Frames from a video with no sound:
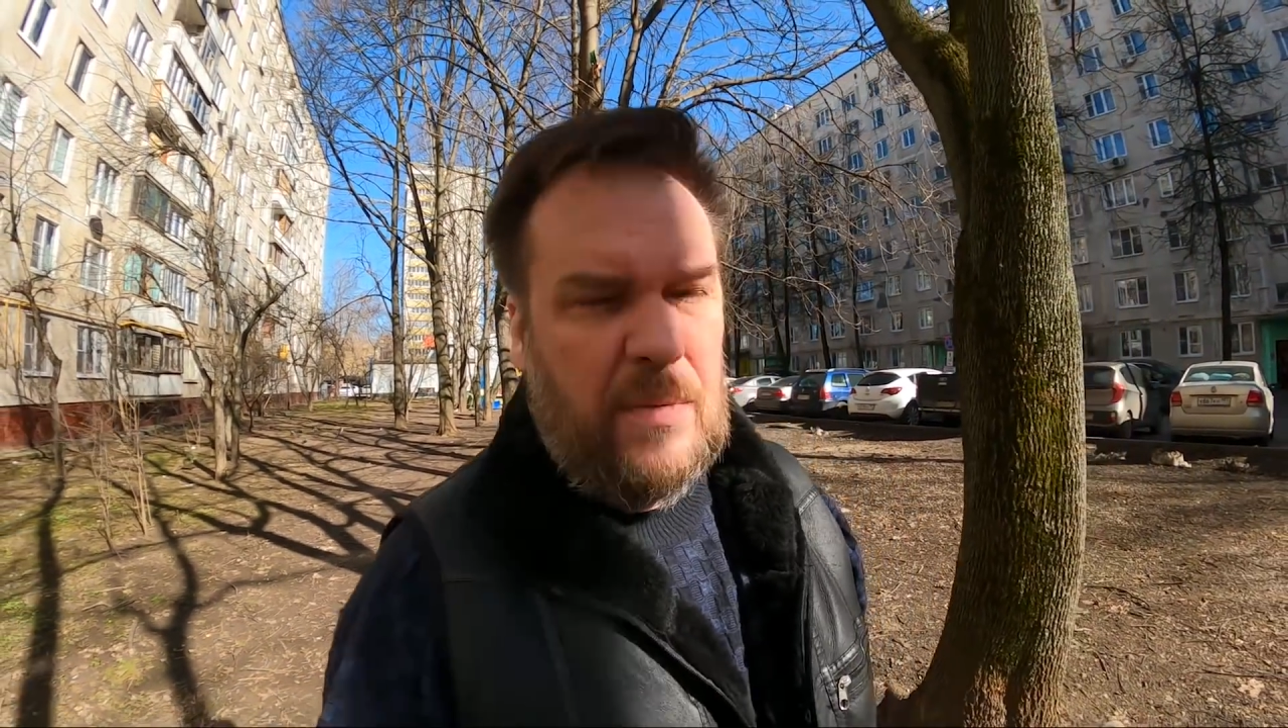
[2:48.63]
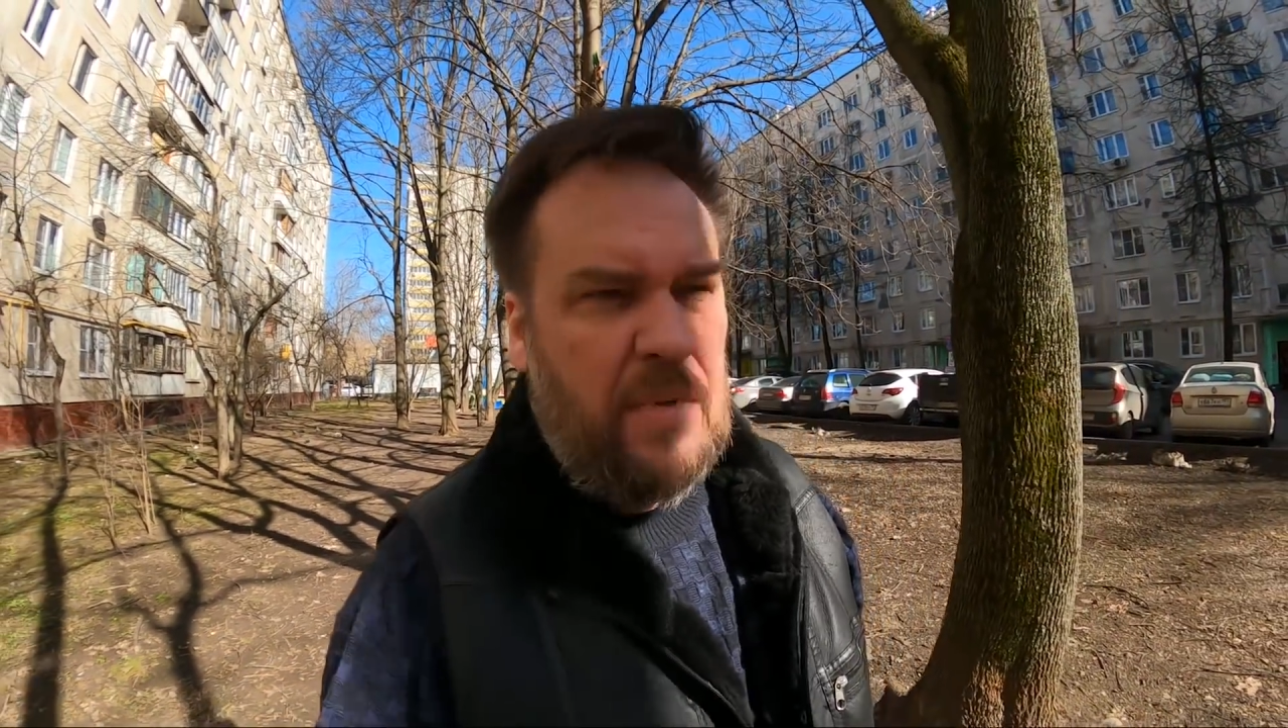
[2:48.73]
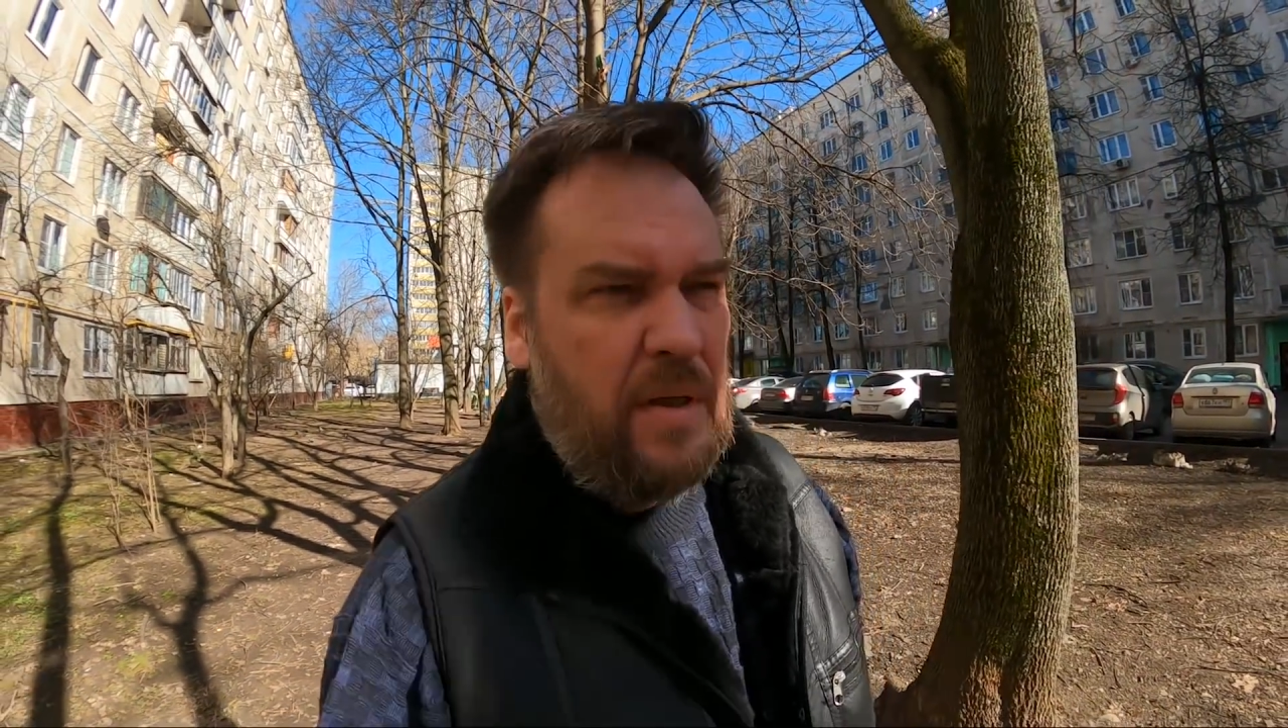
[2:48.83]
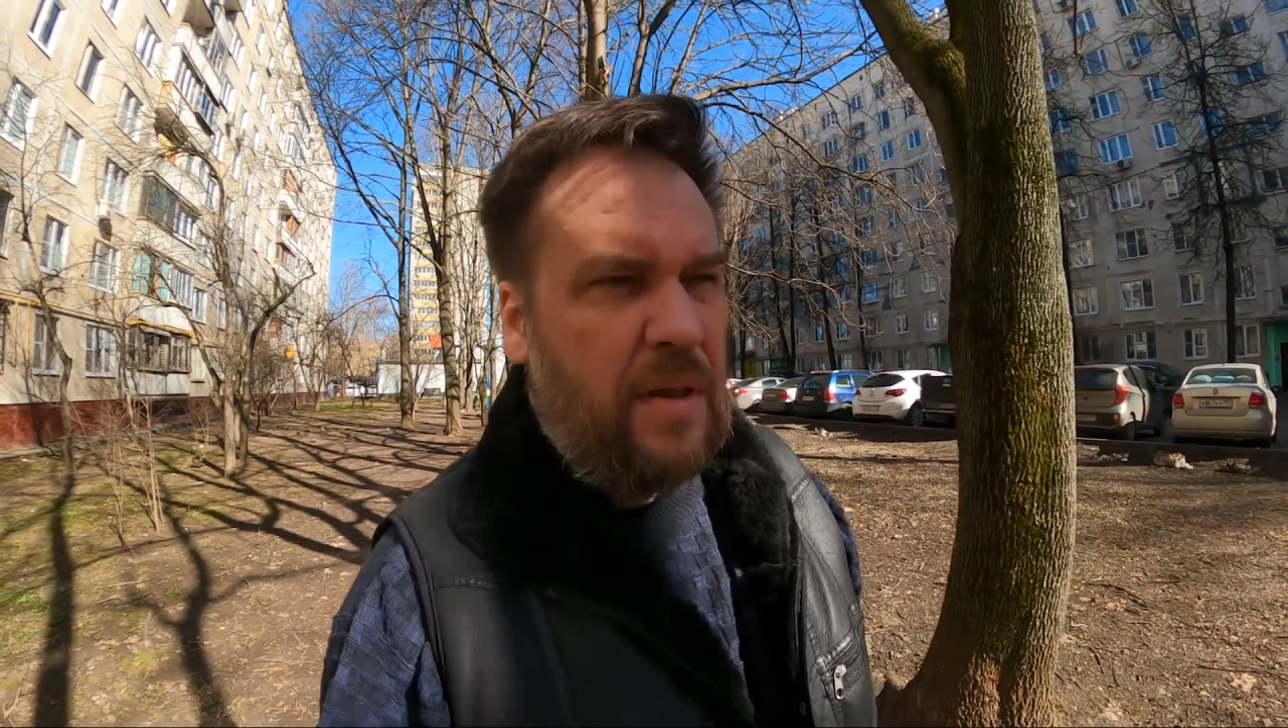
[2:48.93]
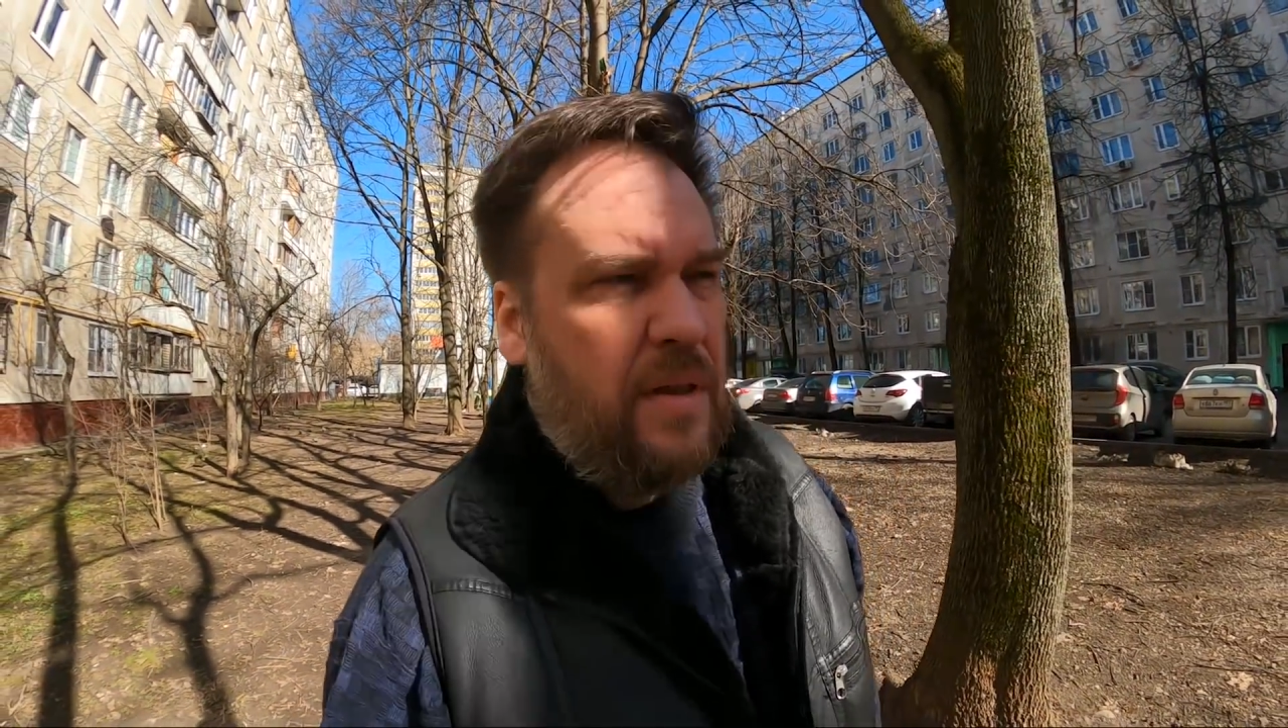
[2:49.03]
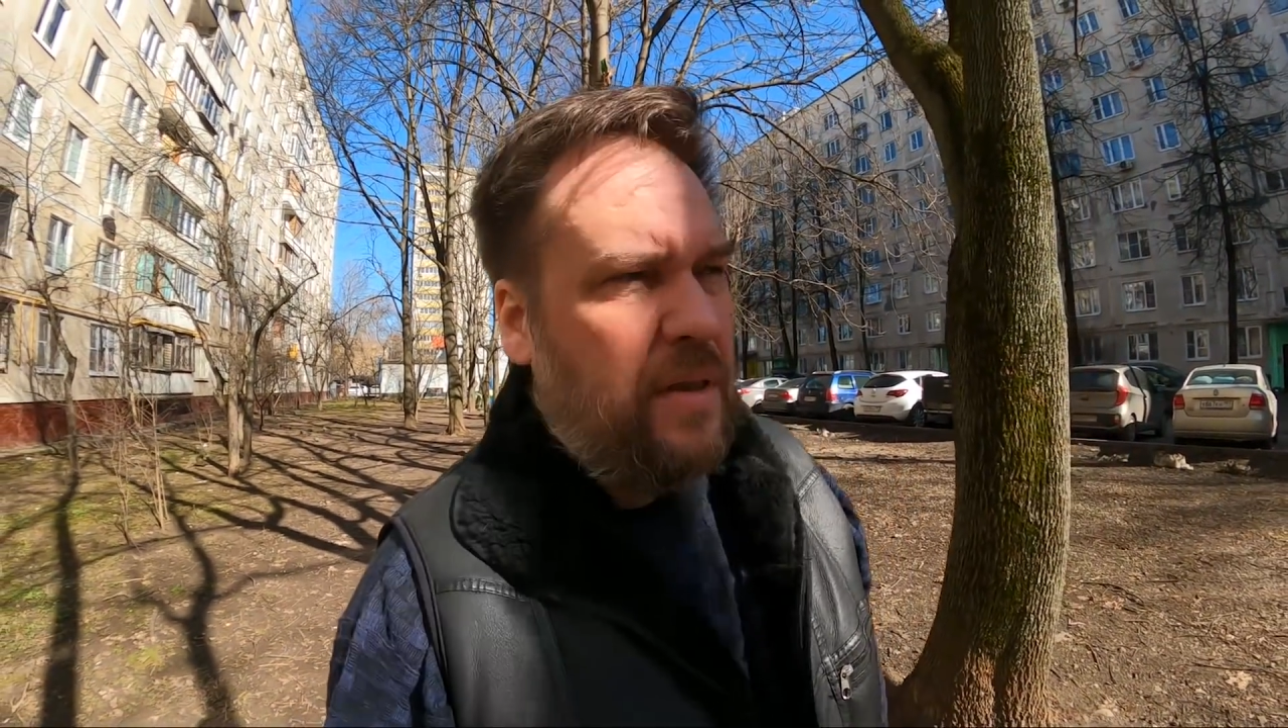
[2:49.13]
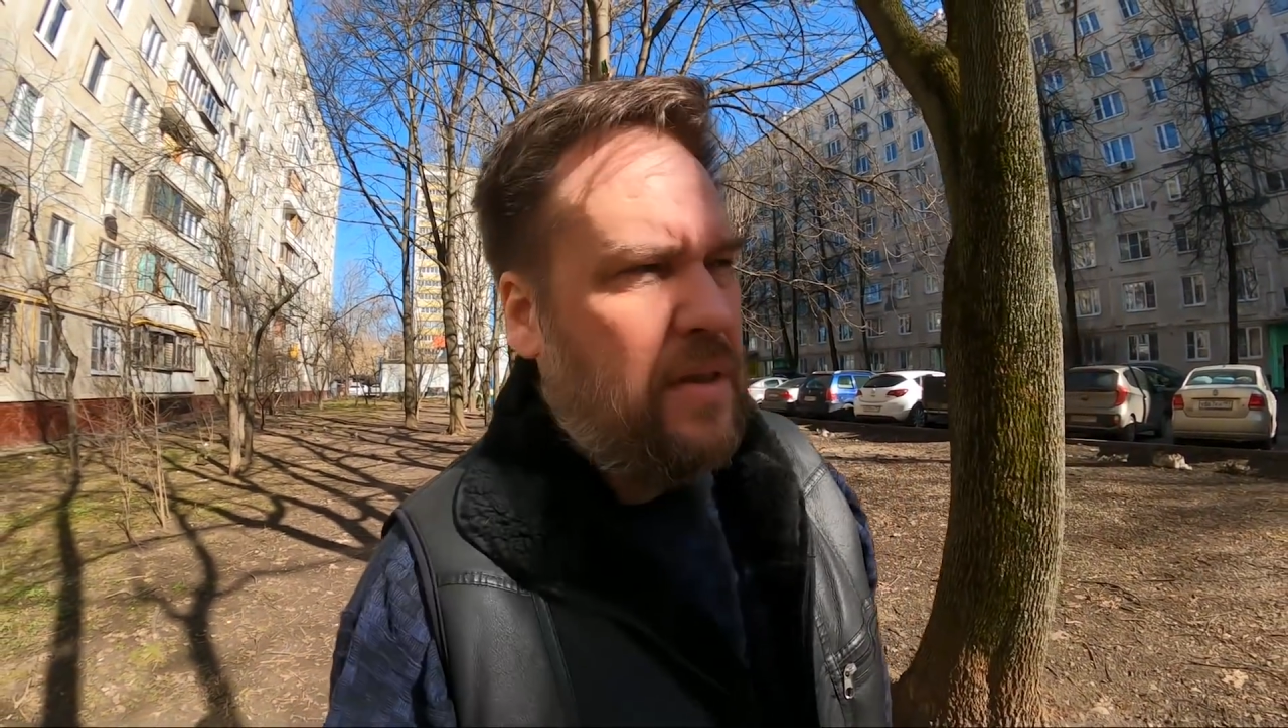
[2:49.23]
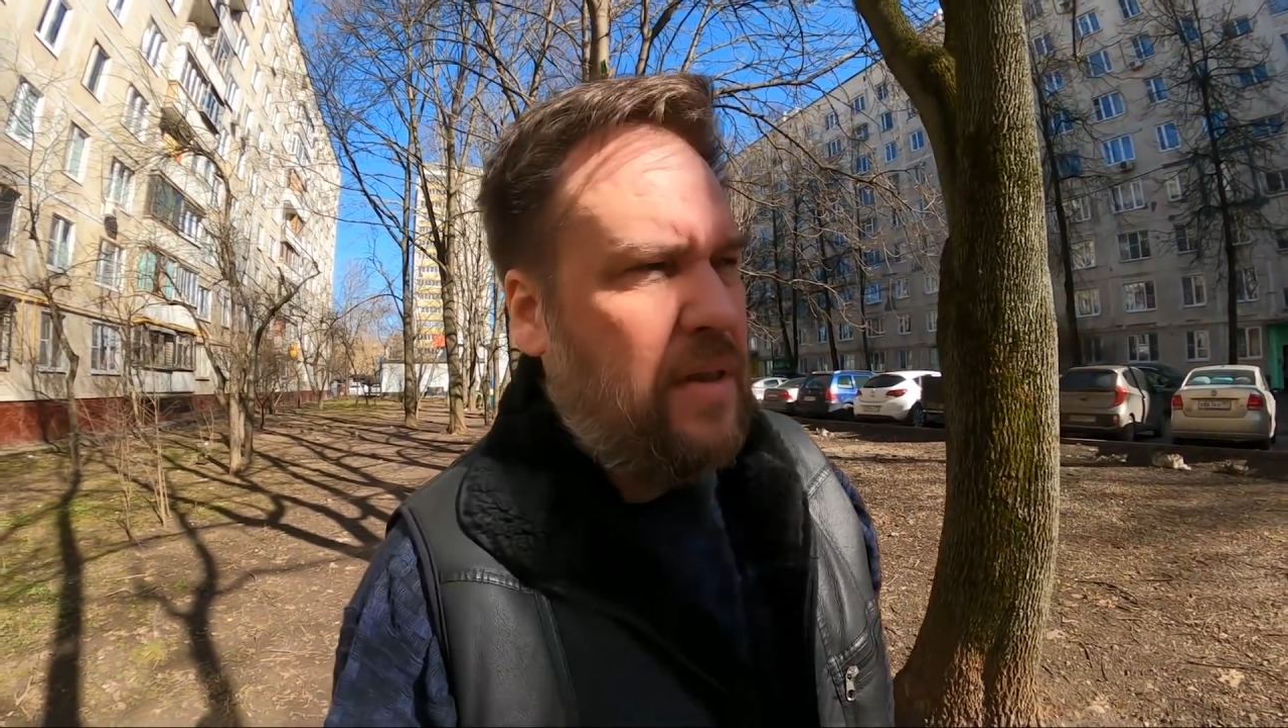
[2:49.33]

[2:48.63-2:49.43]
замеры,